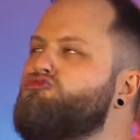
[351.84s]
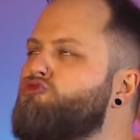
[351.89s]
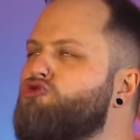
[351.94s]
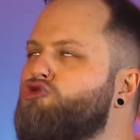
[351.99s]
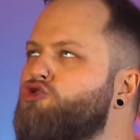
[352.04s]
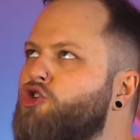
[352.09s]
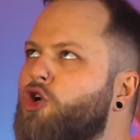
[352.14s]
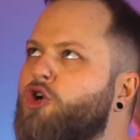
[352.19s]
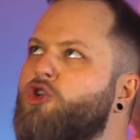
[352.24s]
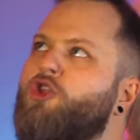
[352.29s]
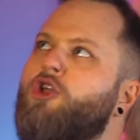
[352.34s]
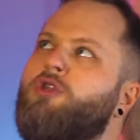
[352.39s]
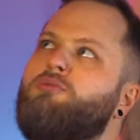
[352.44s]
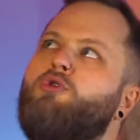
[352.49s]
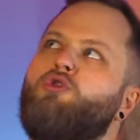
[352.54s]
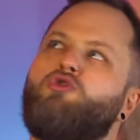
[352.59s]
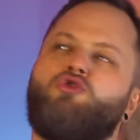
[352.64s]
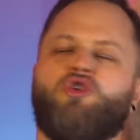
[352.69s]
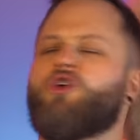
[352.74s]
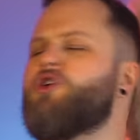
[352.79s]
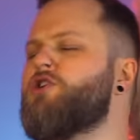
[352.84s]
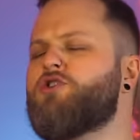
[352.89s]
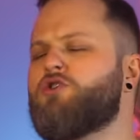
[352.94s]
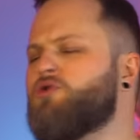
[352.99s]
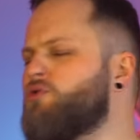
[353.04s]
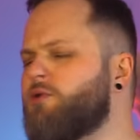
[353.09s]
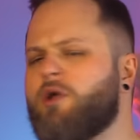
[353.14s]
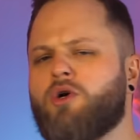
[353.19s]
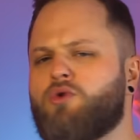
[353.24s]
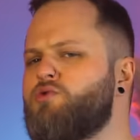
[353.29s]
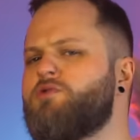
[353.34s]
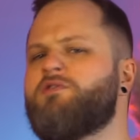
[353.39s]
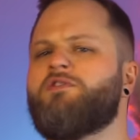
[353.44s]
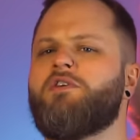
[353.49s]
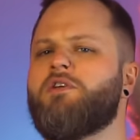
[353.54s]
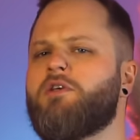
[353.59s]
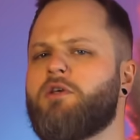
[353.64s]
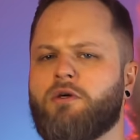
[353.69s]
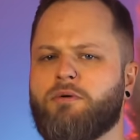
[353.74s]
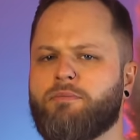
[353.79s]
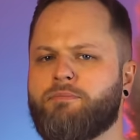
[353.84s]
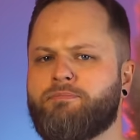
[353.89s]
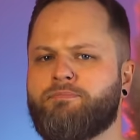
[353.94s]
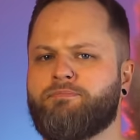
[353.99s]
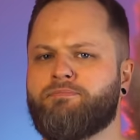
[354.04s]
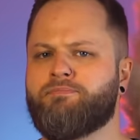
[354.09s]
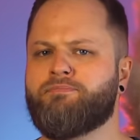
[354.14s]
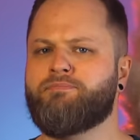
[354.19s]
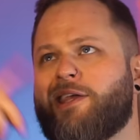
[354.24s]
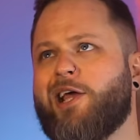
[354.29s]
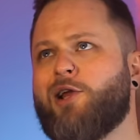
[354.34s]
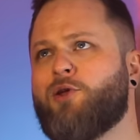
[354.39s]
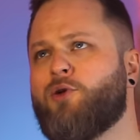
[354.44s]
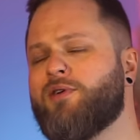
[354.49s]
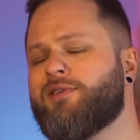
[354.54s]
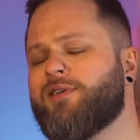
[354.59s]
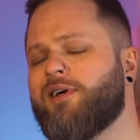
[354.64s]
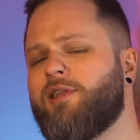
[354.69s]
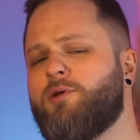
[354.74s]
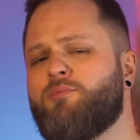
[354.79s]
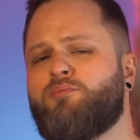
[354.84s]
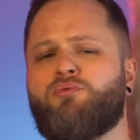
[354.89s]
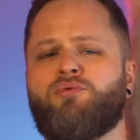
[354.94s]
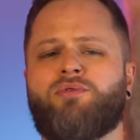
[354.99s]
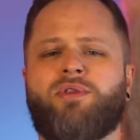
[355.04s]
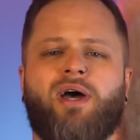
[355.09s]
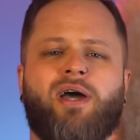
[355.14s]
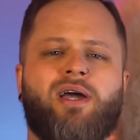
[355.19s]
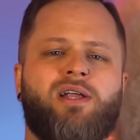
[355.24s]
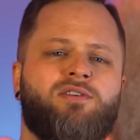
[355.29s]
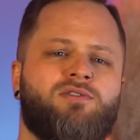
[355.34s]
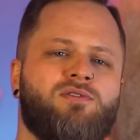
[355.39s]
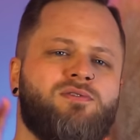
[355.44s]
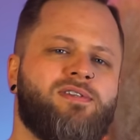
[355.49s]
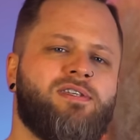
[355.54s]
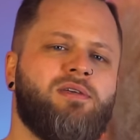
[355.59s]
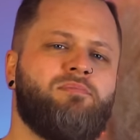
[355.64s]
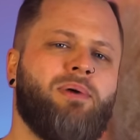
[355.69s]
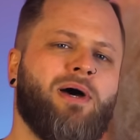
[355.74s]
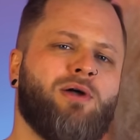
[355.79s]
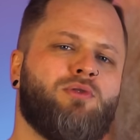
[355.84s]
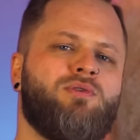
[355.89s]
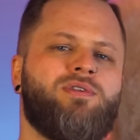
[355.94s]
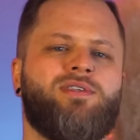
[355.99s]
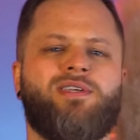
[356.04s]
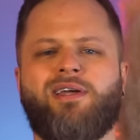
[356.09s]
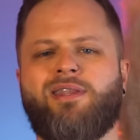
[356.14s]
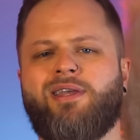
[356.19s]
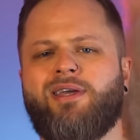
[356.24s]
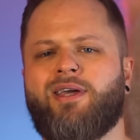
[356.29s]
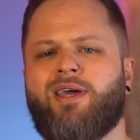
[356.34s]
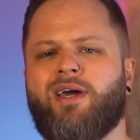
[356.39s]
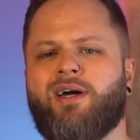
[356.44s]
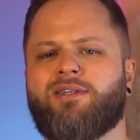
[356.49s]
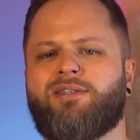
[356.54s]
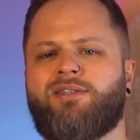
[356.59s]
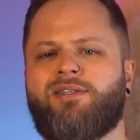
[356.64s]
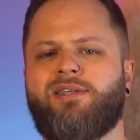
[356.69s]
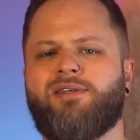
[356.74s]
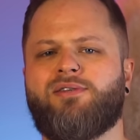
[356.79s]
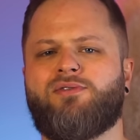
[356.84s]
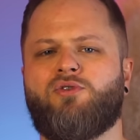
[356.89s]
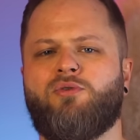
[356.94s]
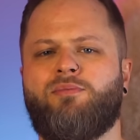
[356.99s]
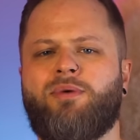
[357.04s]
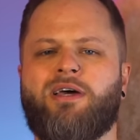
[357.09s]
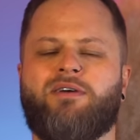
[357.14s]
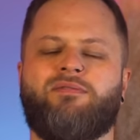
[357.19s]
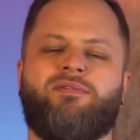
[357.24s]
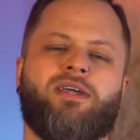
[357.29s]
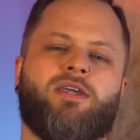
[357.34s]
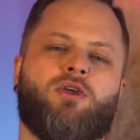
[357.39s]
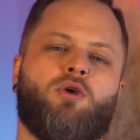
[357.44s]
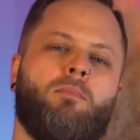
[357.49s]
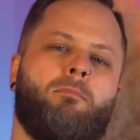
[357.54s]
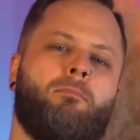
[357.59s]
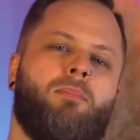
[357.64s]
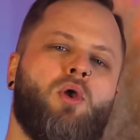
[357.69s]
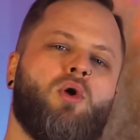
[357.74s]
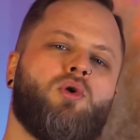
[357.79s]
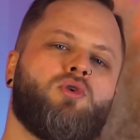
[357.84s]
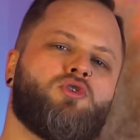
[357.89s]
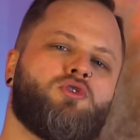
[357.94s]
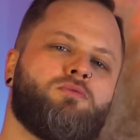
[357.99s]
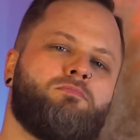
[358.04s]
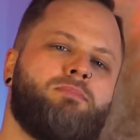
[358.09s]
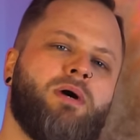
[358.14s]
Certainement une question d'acoustique. Quelques années plus tard, il se sépare de Diane Egarty et se met avec Blanche